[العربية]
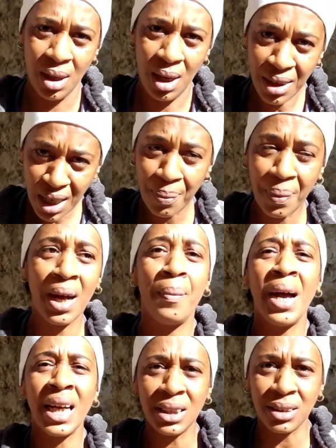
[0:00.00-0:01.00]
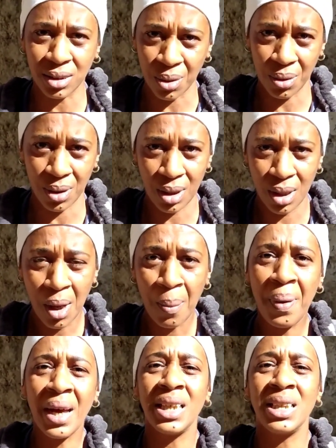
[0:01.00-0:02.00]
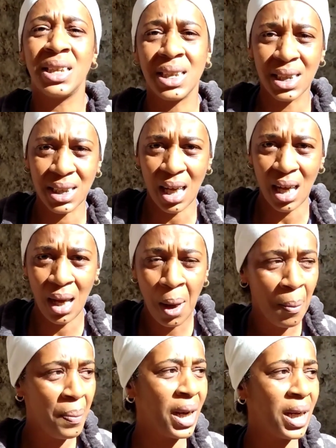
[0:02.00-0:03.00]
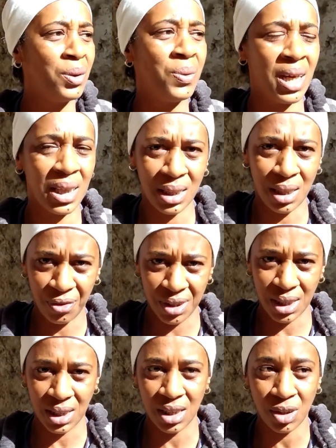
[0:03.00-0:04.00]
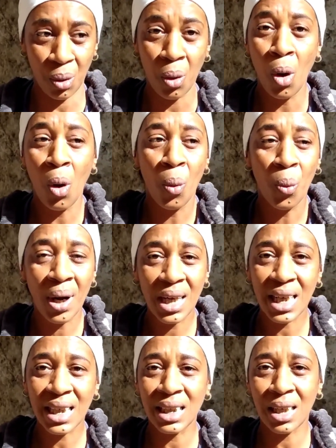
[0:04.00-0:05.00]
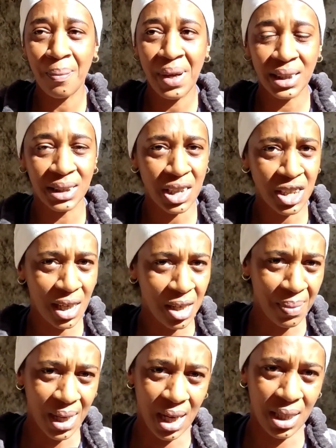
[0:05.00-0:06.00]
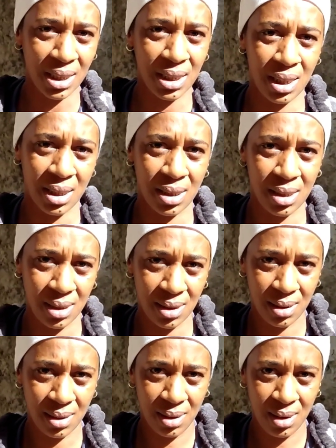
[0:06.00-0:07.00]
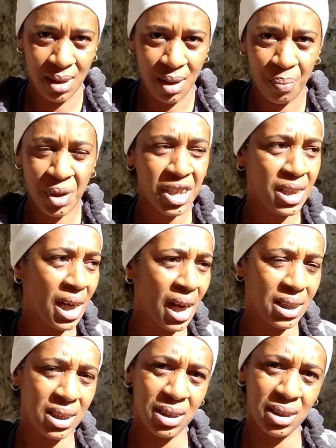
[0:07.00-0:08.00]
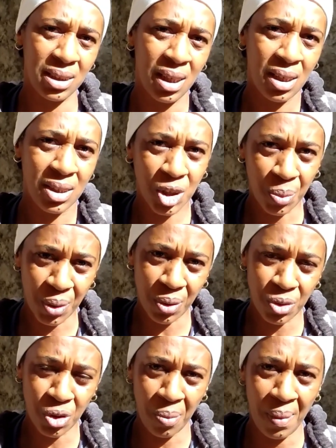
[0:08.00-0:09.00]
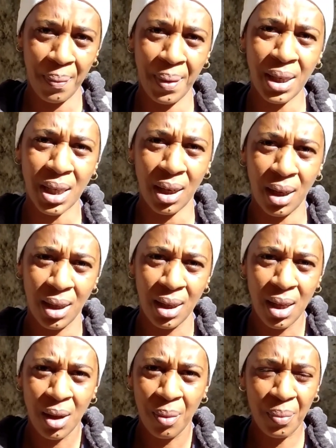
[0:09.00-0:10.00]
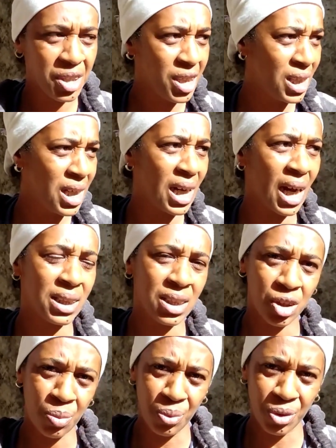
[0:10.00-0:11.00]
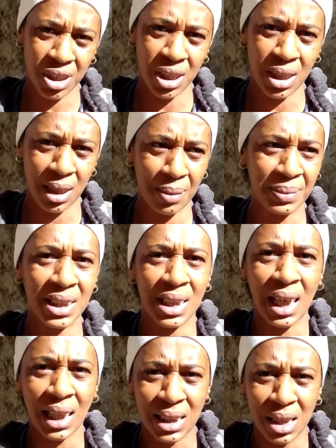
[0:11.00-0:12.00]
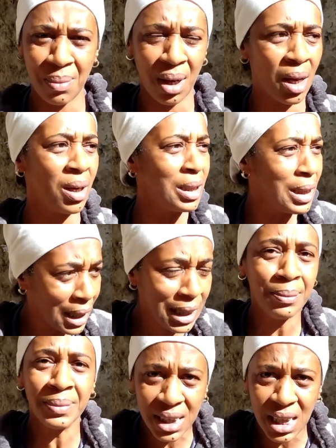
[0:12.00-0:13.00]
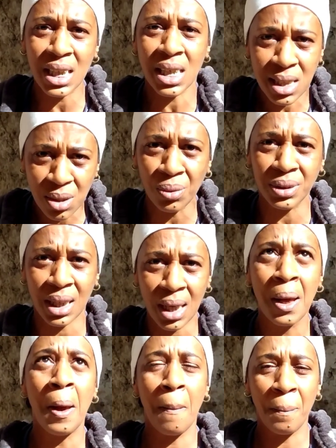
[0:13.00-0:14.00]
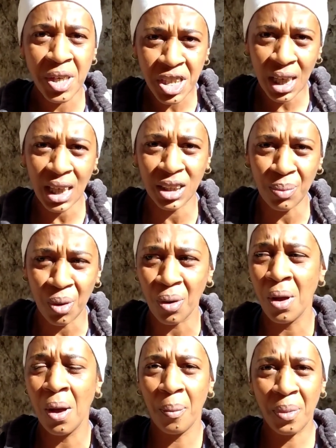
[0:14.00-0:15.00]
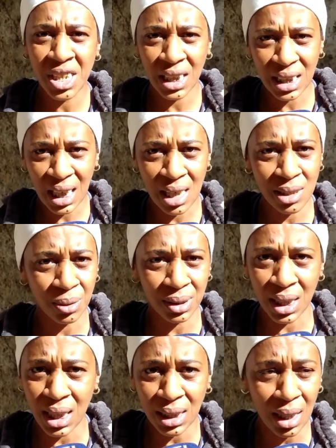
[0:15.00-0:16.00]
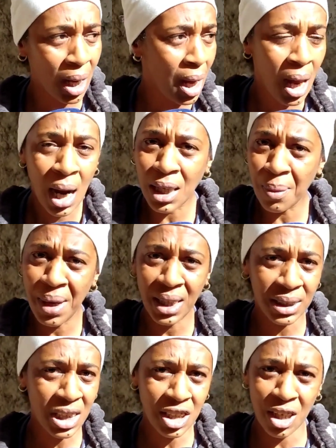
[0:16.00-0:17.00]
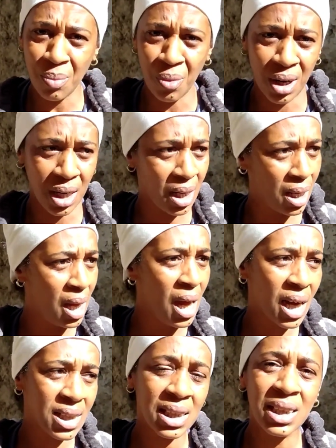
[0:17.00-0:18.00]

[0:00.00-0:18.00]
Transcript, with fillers: حنا باغيين الديور باغيين الاتساع باغيين ولادنا فين يتيسعوا ولكن راه ما عندناش الامكانيات باش حنا غادي نتبرونشو مع بنكه باش حنايا غادي نتمو جايين للمدينه القديمه للمدينه السونتر باش نخدموا باش غادي نخلصوا الطريطه راه ما عندناش لي مويان خاص